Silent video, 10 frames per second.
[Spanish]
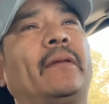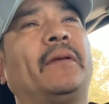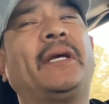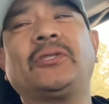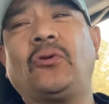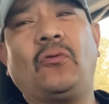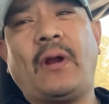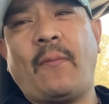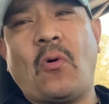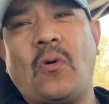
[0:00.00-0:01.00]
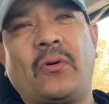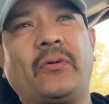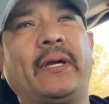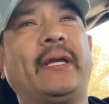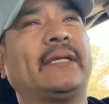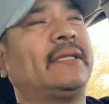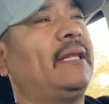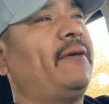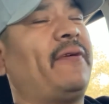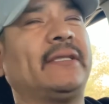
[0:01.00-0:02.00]
que son un amor, ¿ok? Así
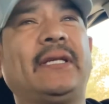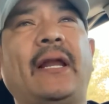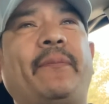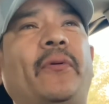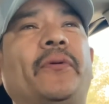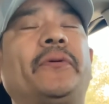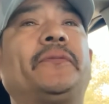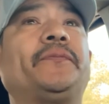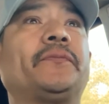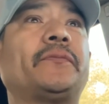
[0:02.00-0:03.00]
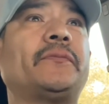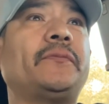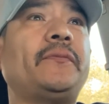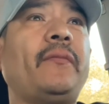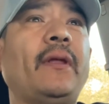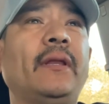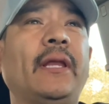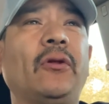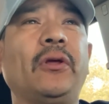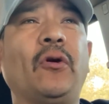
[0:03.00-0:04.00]
de fácil la pongo. Te
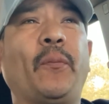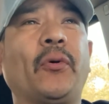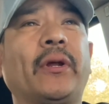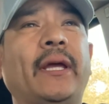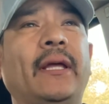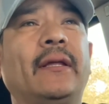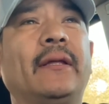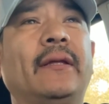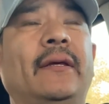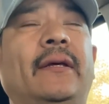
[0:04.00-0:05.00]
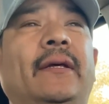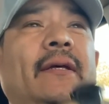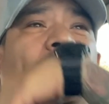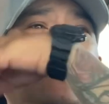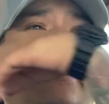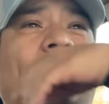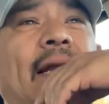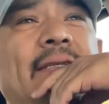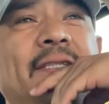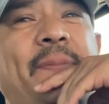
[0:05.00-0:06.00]
lo digo porque
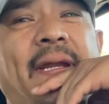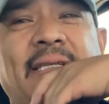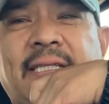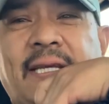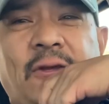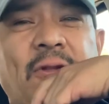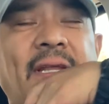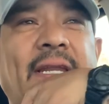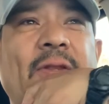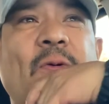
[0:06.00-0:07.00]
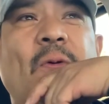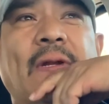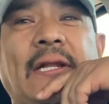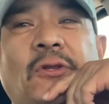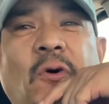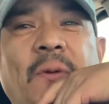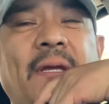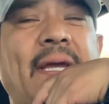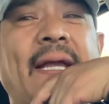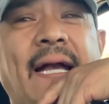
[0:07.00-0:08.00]
las experiencias que yo he tenido con el
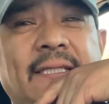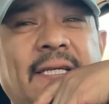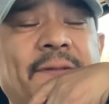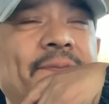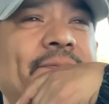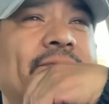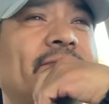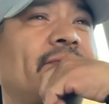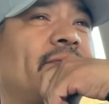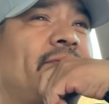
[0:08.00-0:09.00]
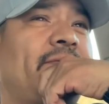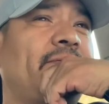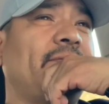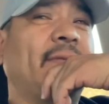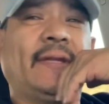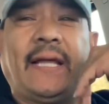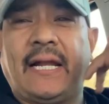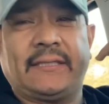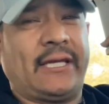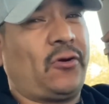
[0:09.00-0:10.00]
Toby en casa, te
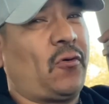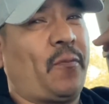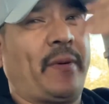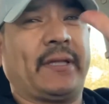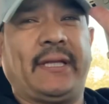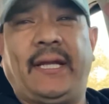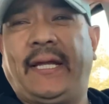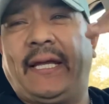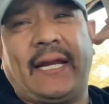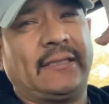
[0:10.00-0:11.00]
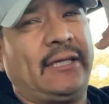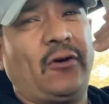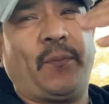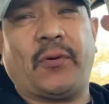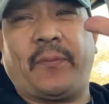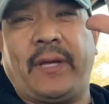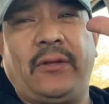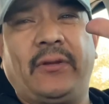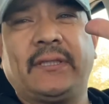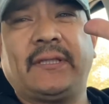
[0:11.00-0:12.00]
las quiero compartir y las digo por
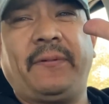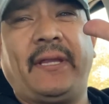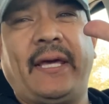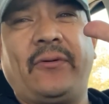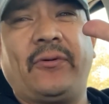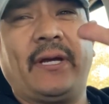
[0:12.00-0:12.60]
medio de este video, ¿ok?